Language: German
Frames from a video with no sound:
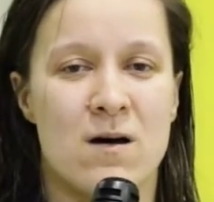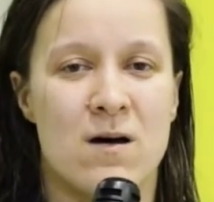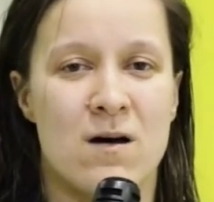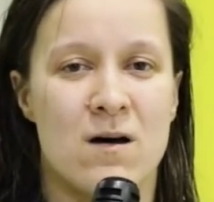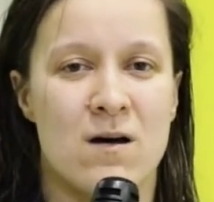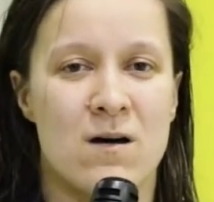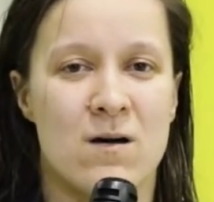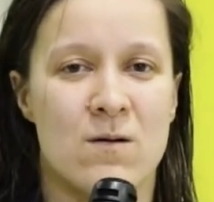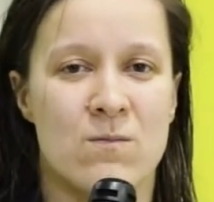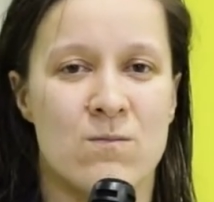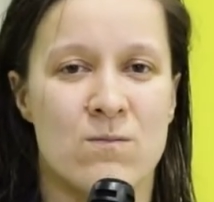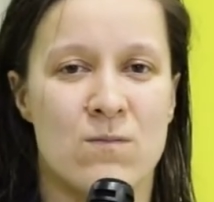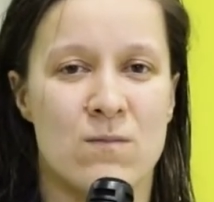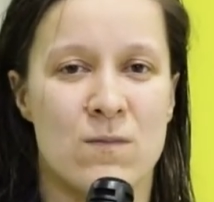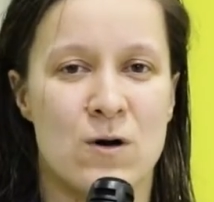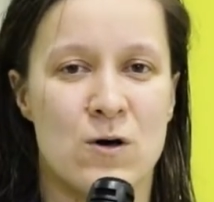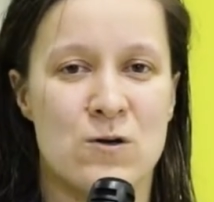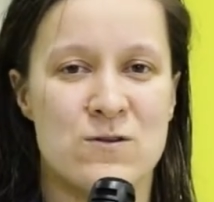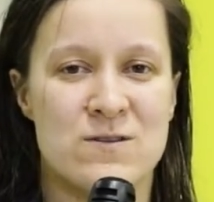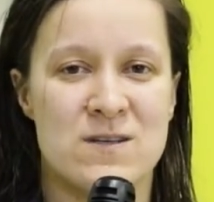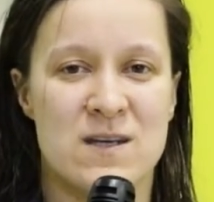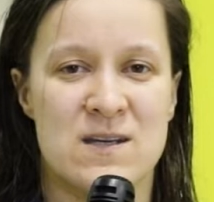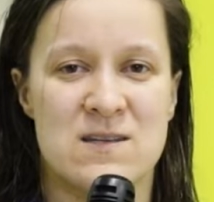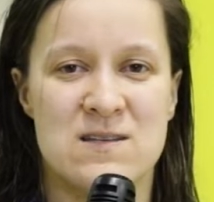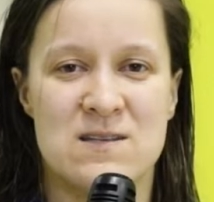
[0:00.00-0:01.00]
Ähm,
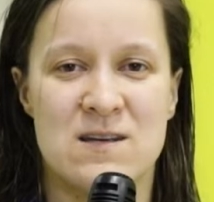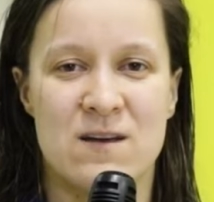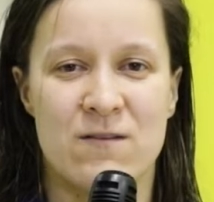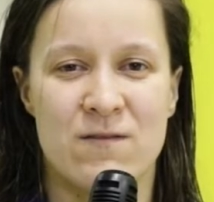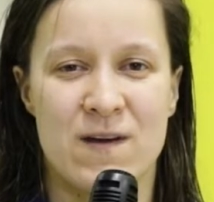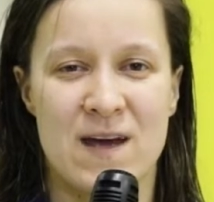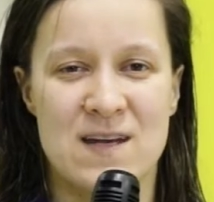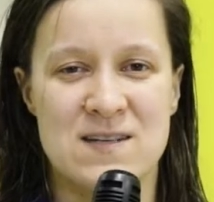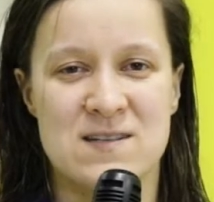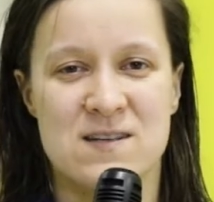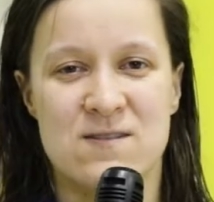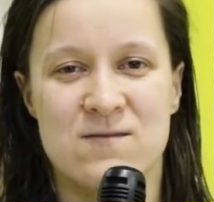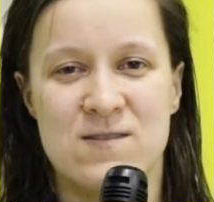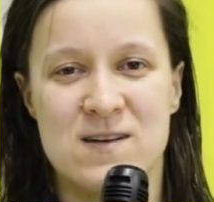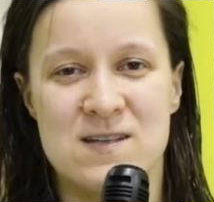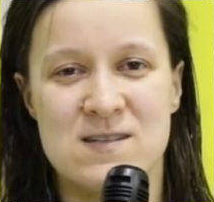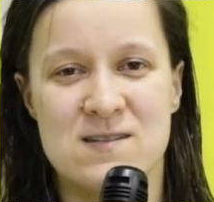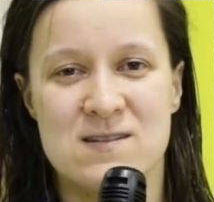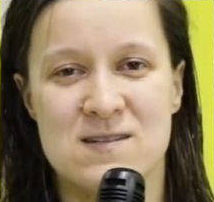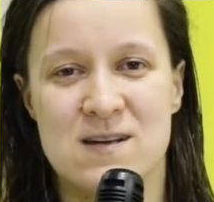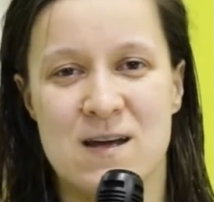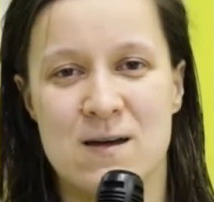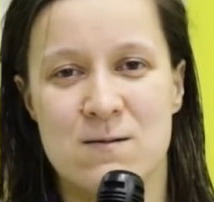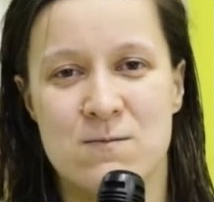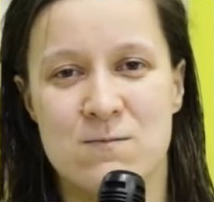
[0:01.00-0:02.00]
unser Ziel wäre es
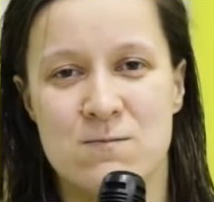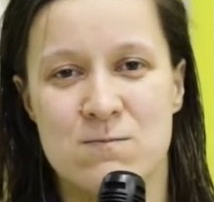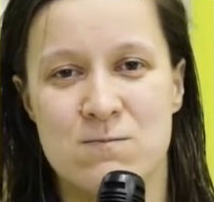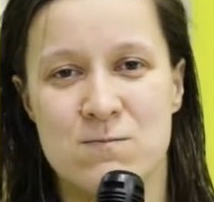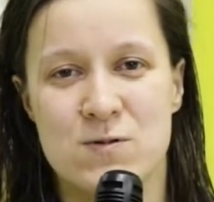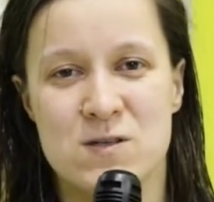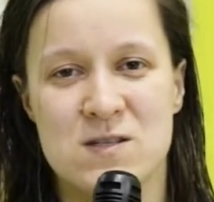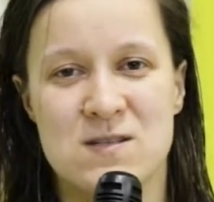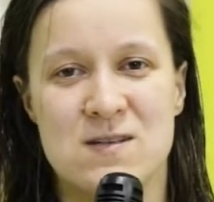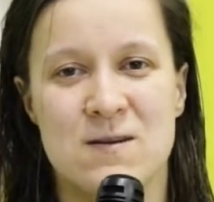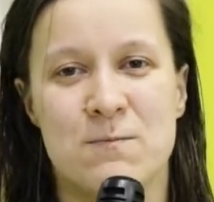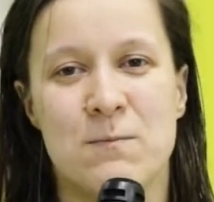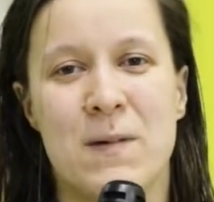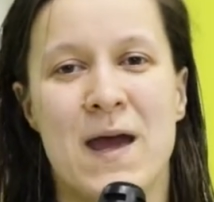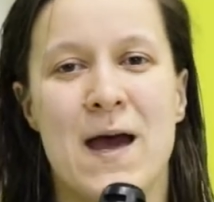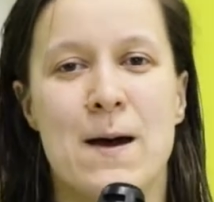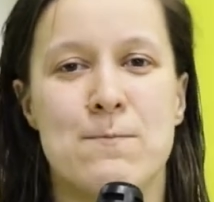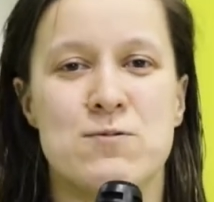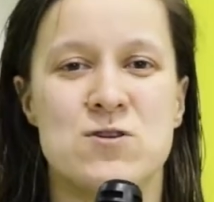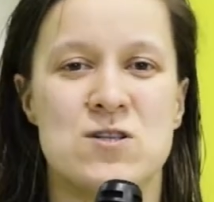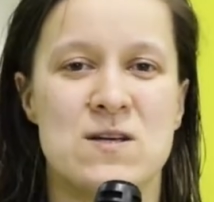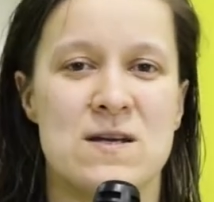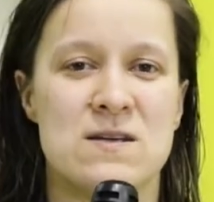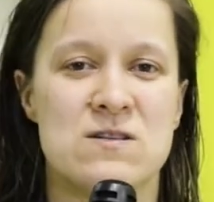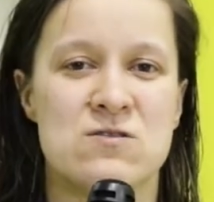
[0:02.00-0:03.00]
gewesen, ein bisschen mehr
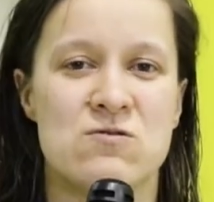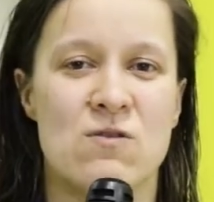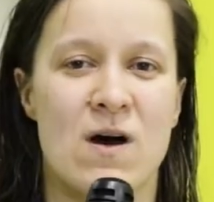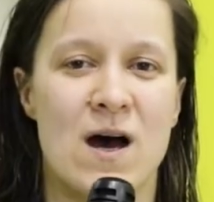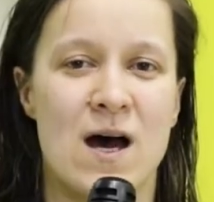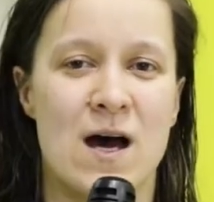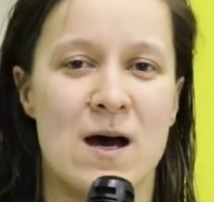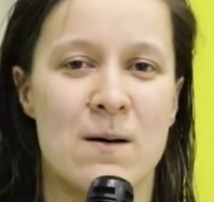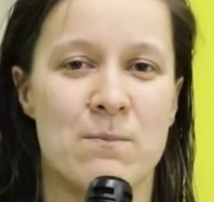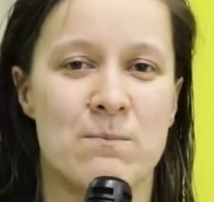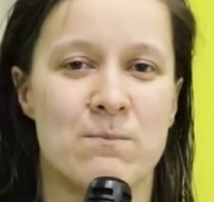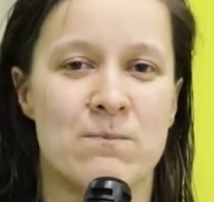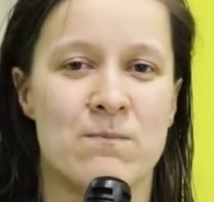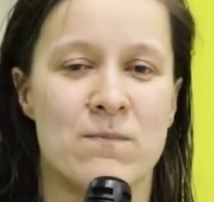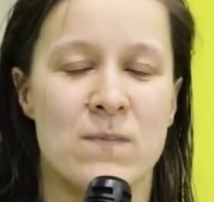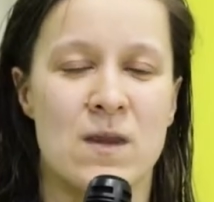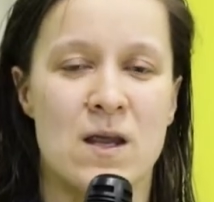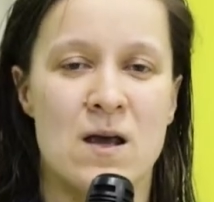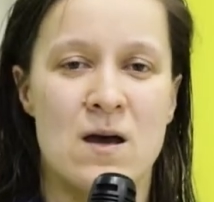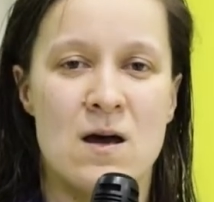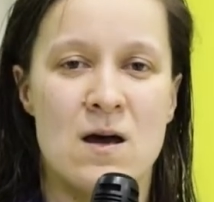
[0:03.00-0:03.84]
Abstand zu haben.